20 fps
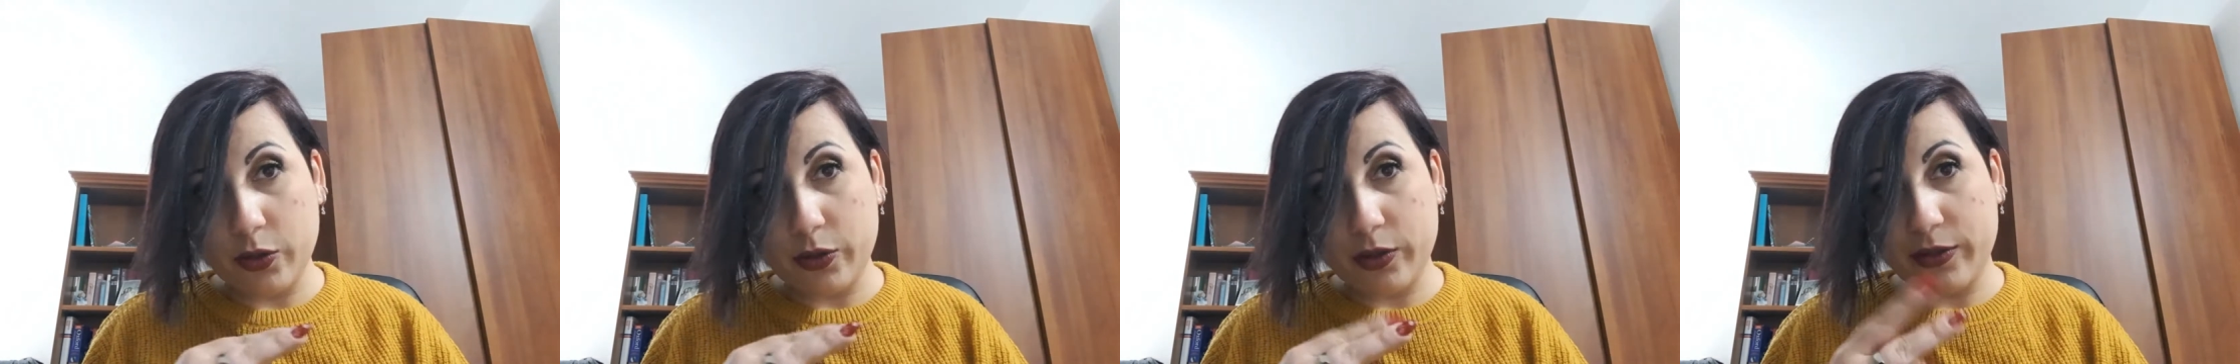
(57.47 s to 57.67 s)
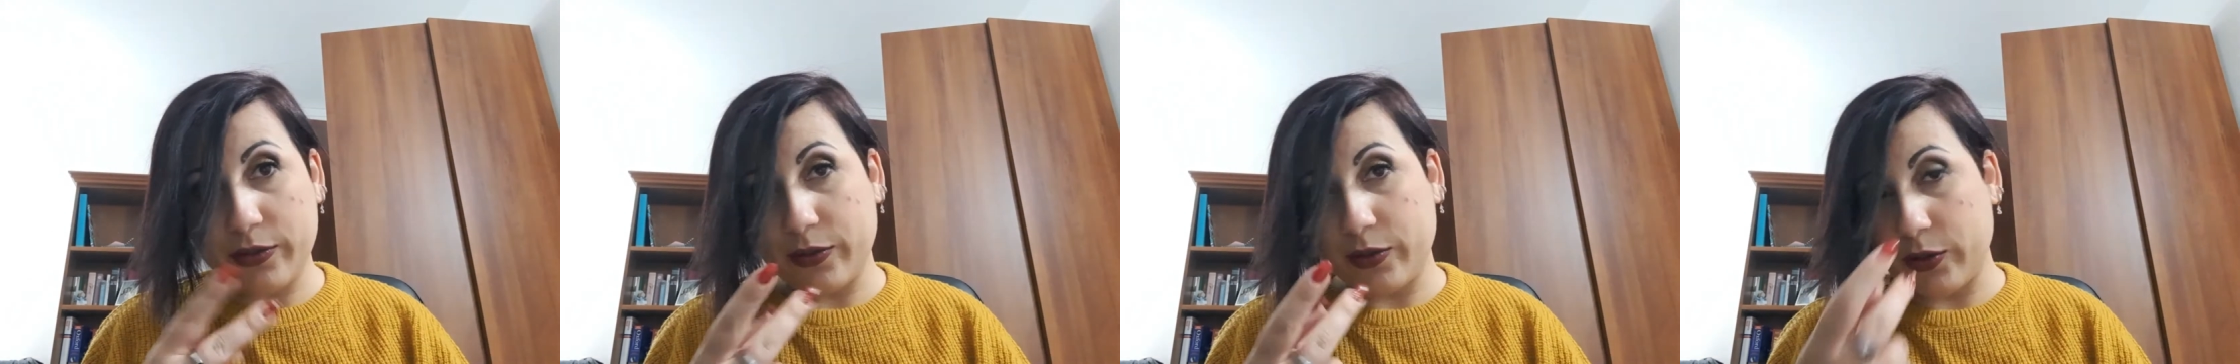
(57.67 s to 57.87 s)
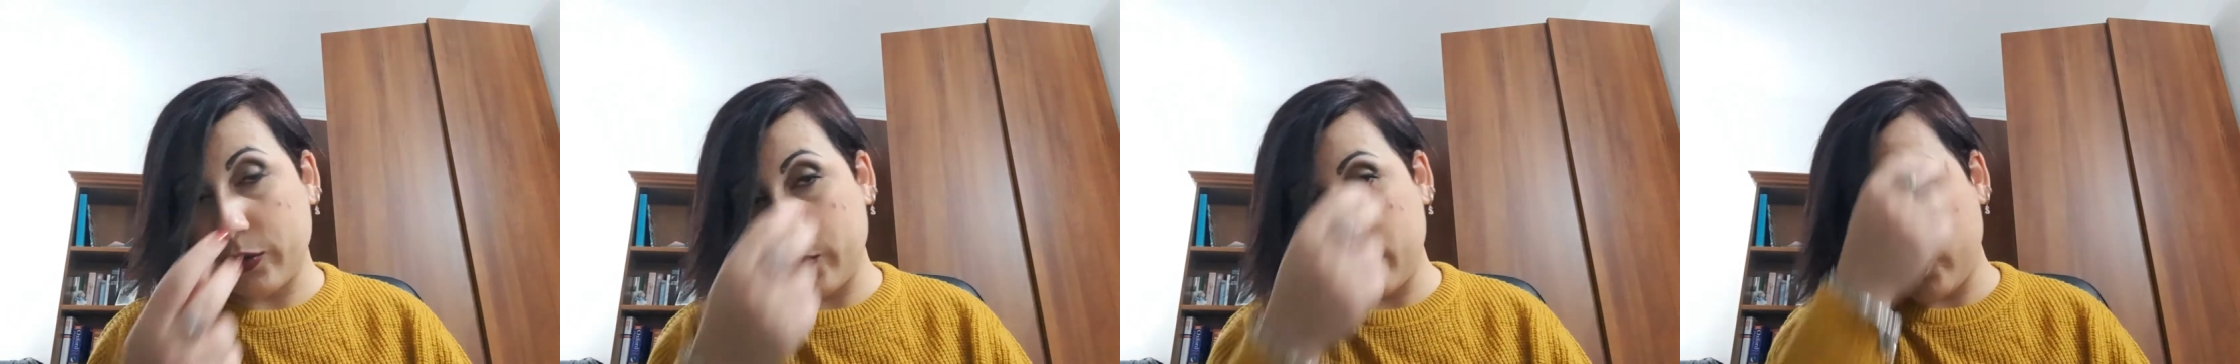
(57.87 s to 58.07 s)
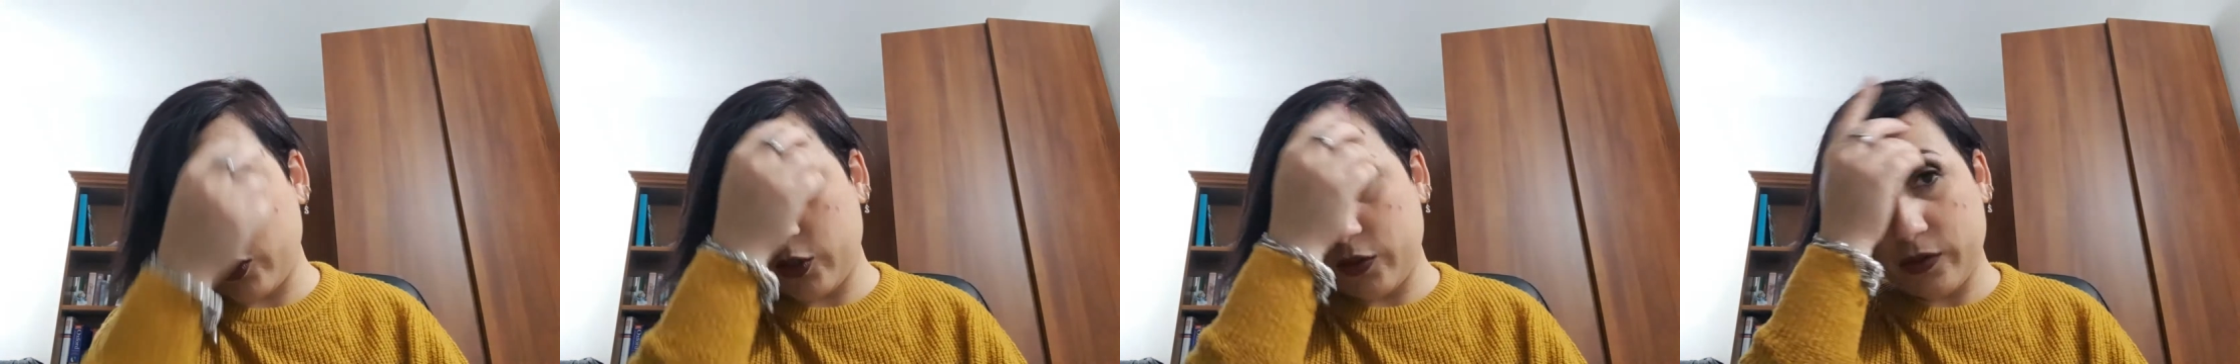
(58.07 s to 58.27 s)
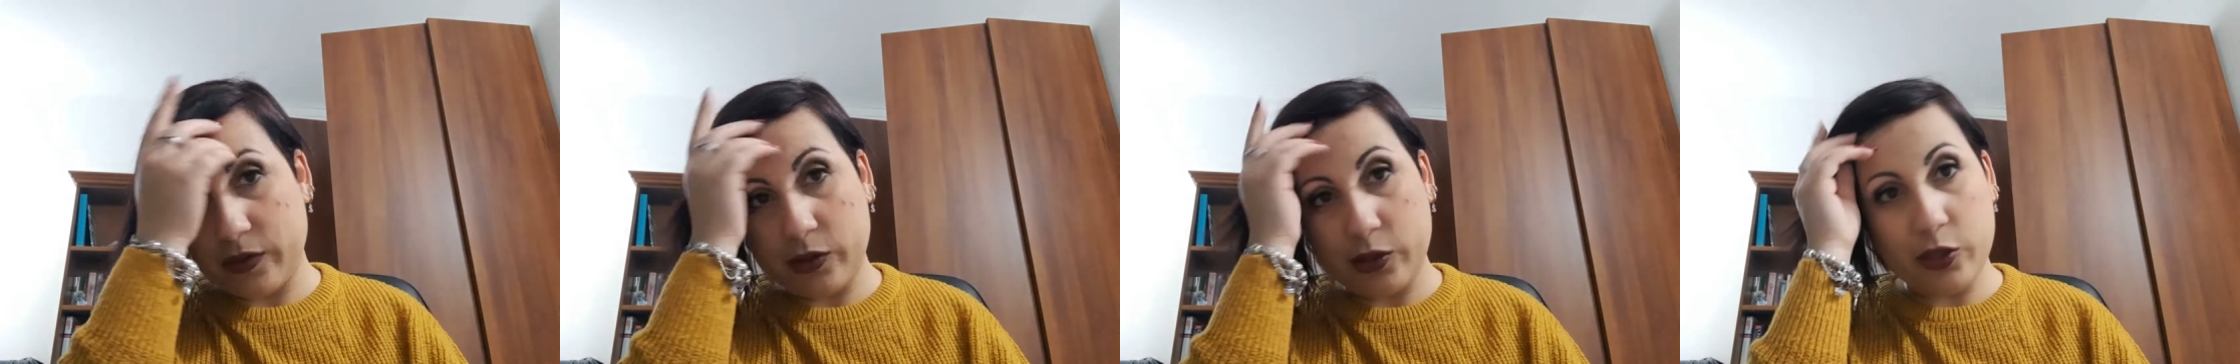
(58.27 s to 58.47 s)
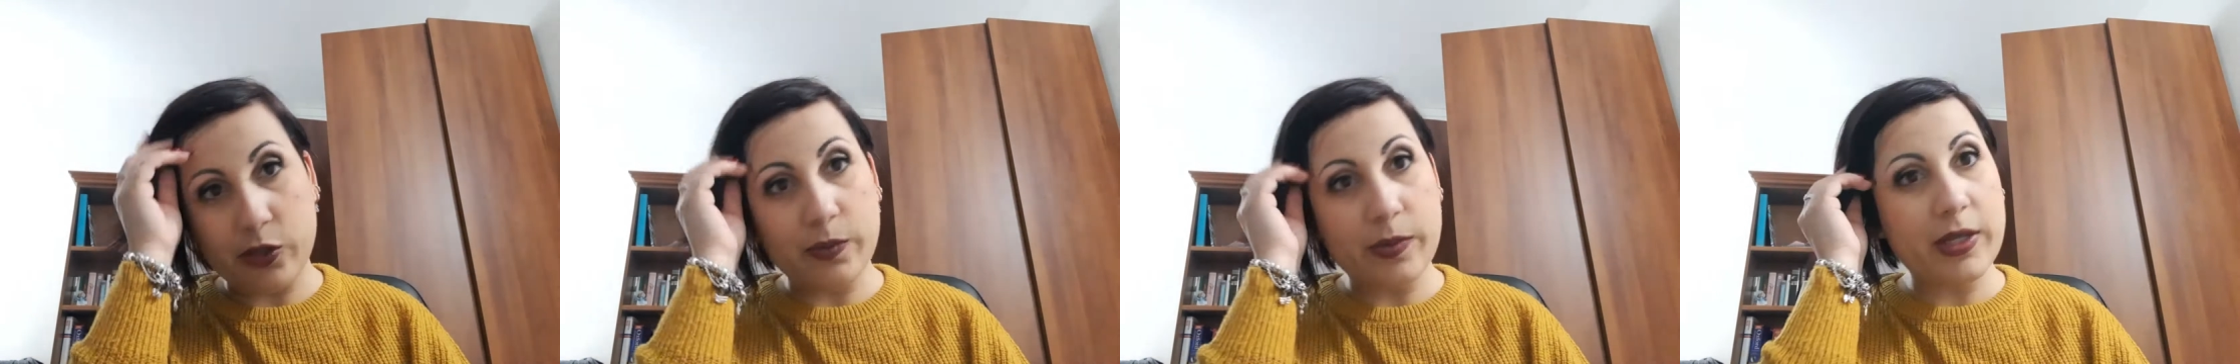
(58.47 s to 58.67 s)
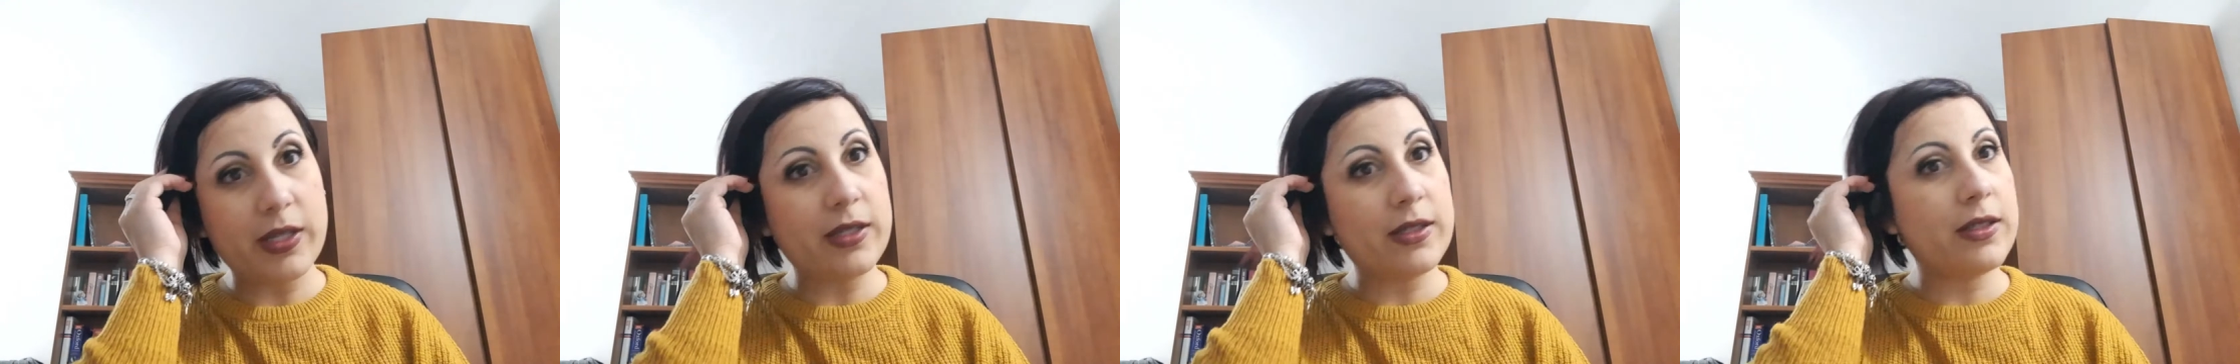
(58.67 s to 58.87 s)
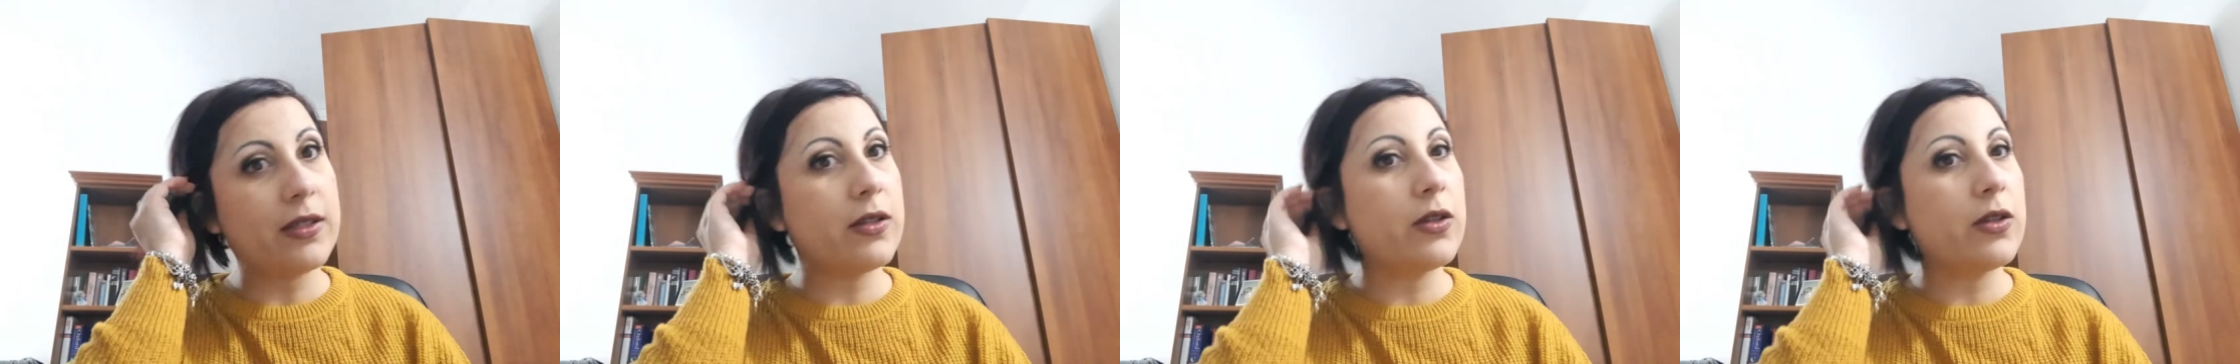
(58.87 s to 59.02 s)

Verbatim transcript: con le forbici velocemente